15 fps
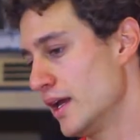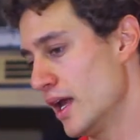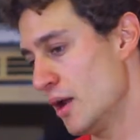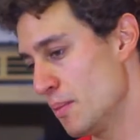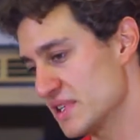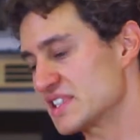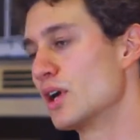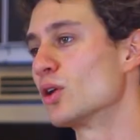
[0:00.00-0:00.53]

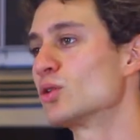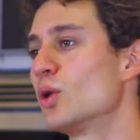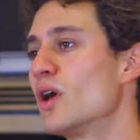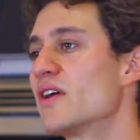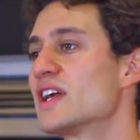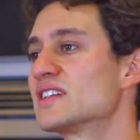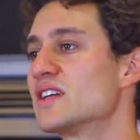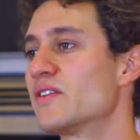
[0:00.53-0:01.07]
el pescado
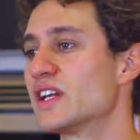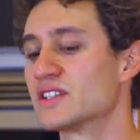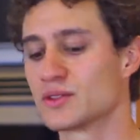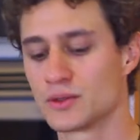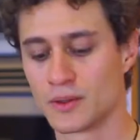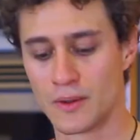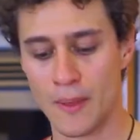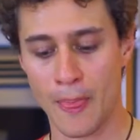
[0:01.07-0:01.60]
todavía está
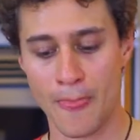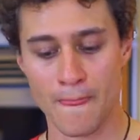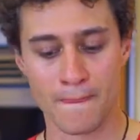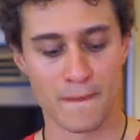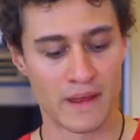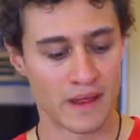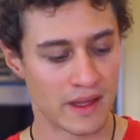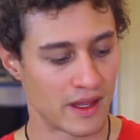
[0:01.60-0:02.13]
fresco.
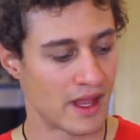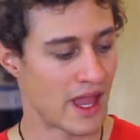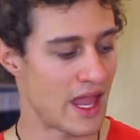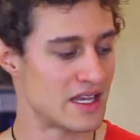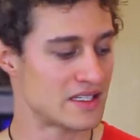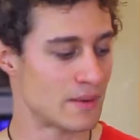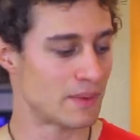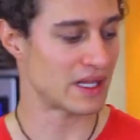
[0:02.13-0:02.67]

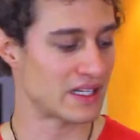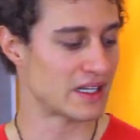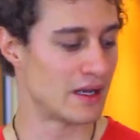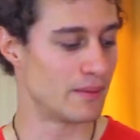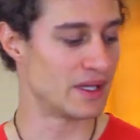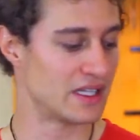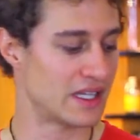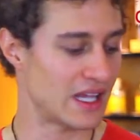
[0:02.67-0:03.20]
Esa
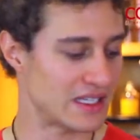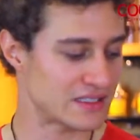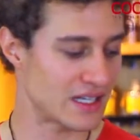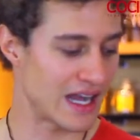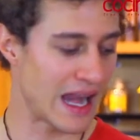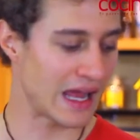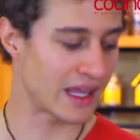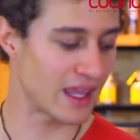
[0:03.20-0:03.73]
prácticamente
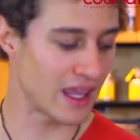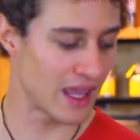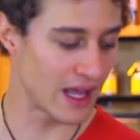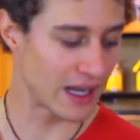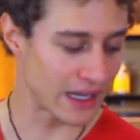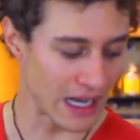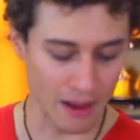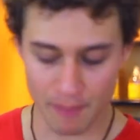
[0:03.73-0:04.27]
es la
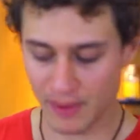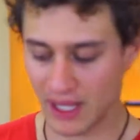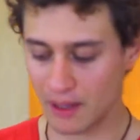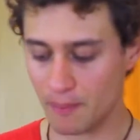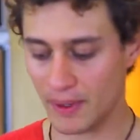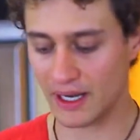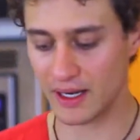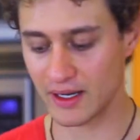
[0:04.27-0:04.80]
guía
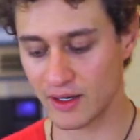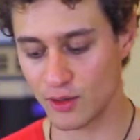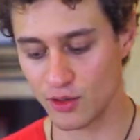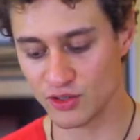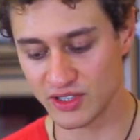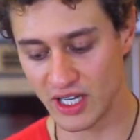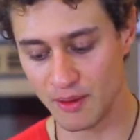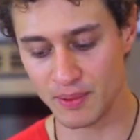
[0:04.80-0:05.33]
rápida para
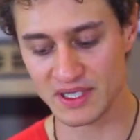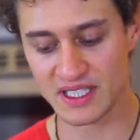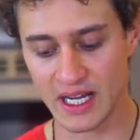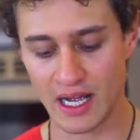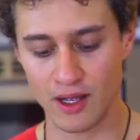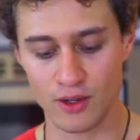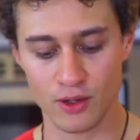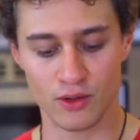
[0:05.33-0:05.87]
reconocer el
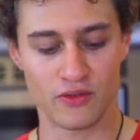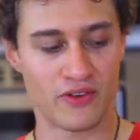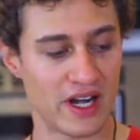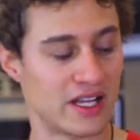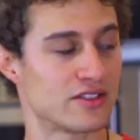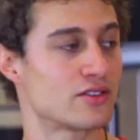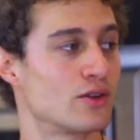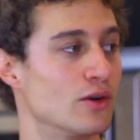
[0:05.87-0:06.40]
pescado
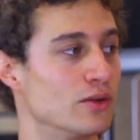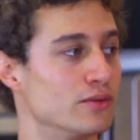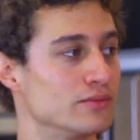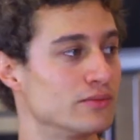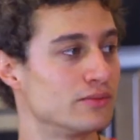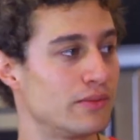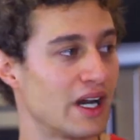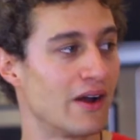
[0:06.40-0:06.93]
fresco
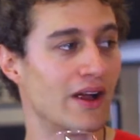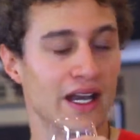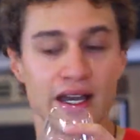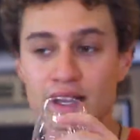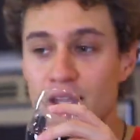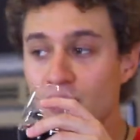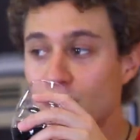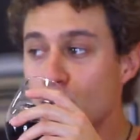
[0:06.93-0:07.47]
para
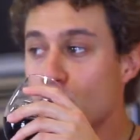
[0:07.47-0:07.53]
Valeria.